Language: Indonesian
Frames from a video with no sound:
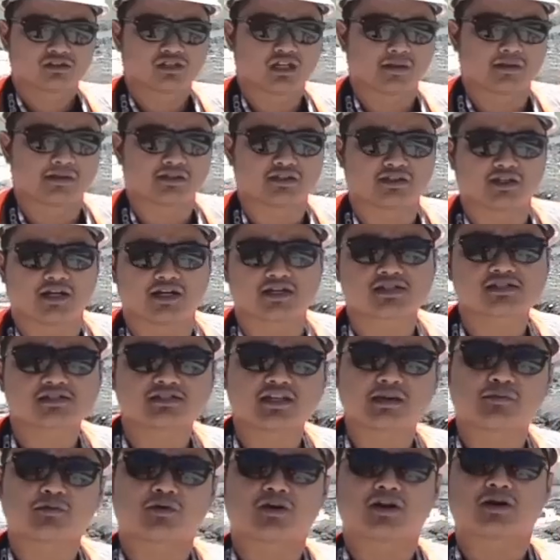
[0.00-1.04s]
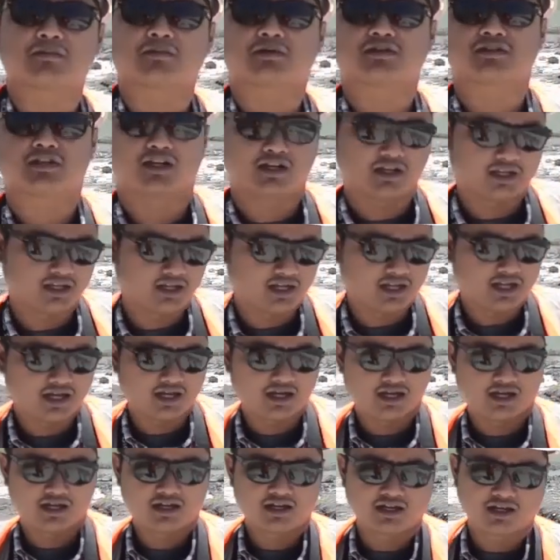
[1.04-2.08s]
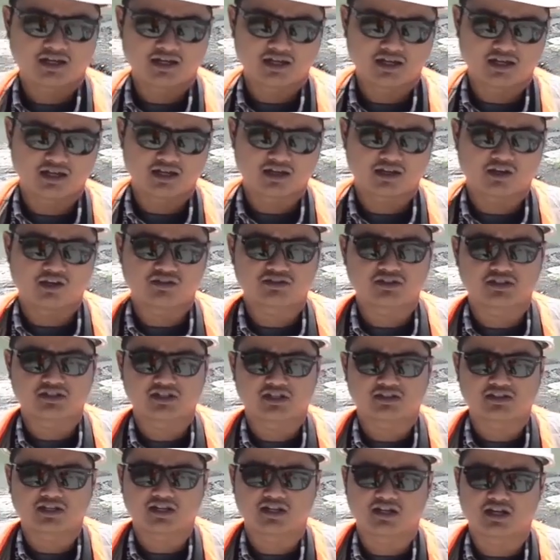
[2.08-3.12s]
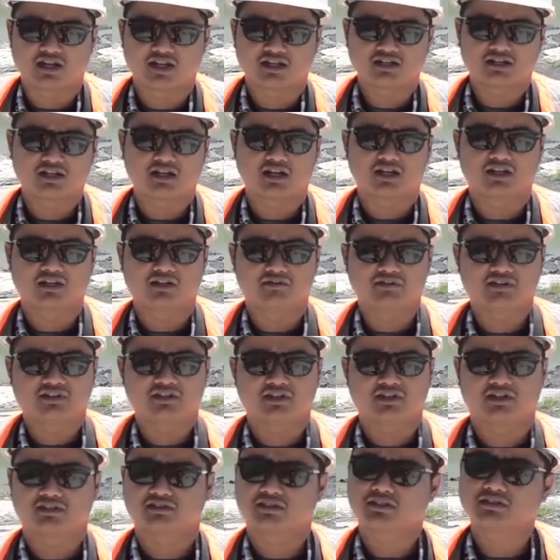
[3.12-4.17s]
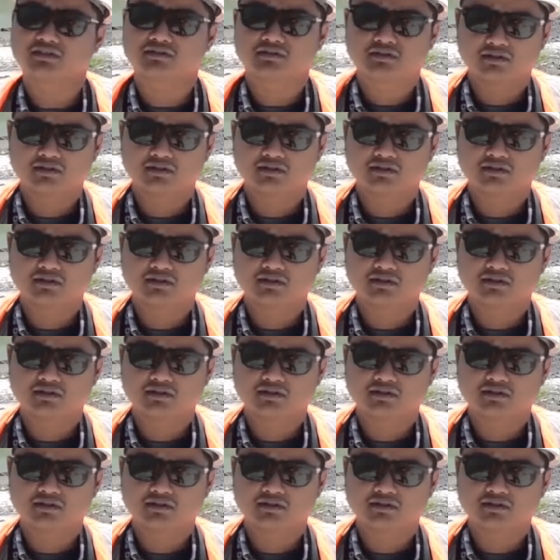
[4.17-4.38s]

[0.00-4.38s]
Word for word: Selamat siang, saya Purnama dari GDA uh, eh, Geosendel Tandalan dari Divisi Riset.